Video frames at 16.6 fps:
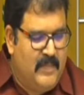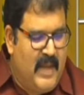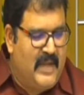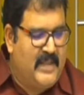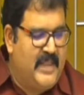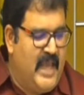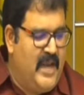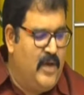
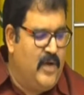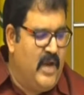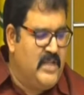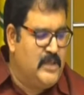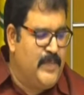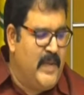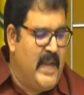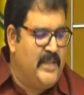మరి దీని
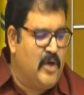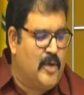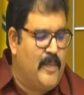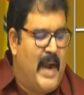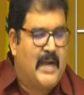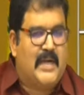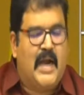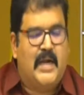గురించి మీరు ఎందుకు
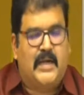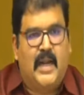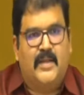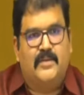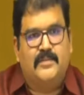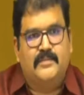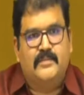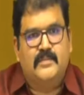
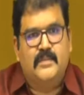మాట్లాడలేదు